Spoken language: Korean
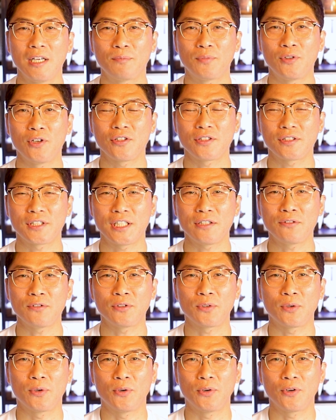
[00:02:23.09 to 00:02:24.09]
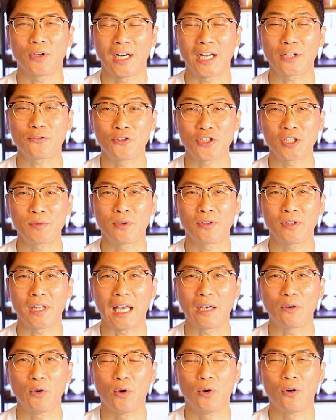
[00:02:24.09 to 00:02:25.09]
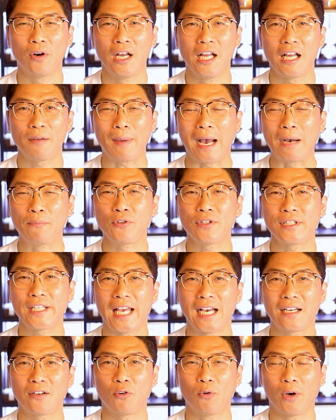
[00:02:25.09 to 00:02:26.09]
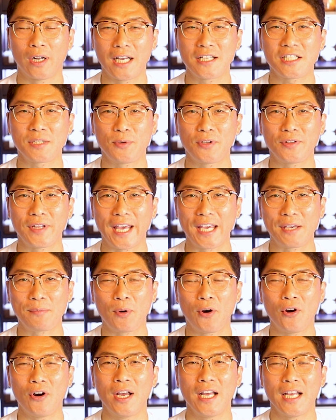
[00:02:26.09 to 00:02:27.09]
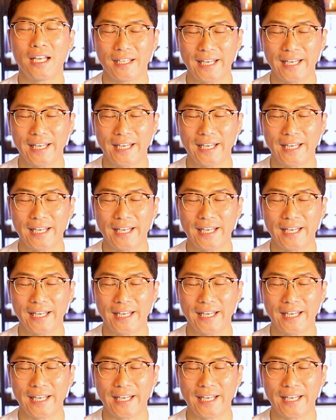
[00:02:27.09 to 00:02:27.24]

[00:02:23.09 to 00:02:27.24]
플러스 친구로 연락 주시면 되고 방문 예약을 원하시면 네이버